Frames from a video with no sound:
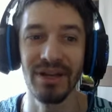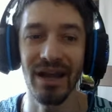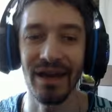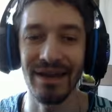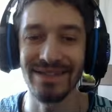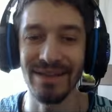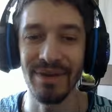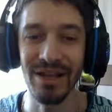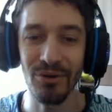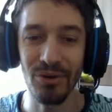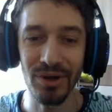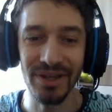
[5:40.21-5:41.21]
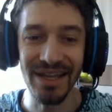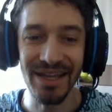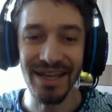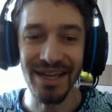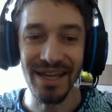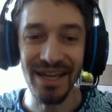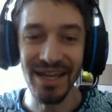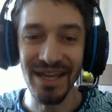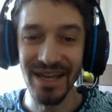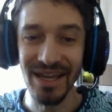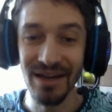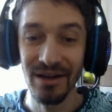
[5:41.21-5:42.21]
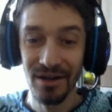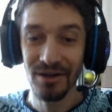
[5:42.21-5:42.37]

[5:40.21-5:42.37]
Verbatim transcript: игрока за миллион. И...